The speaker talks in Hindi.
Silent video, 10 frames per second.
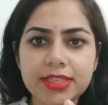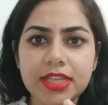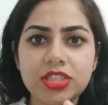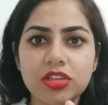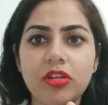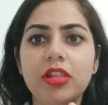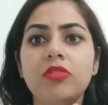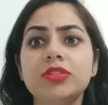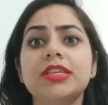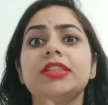एसेंशियल ऑयल
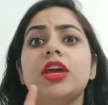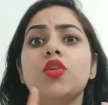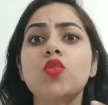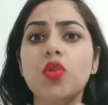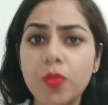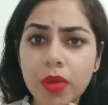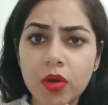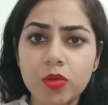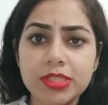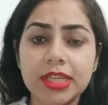हो सकता है कुकुम्बर
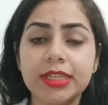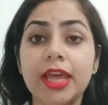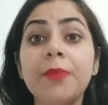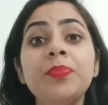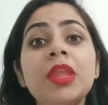हो सकता है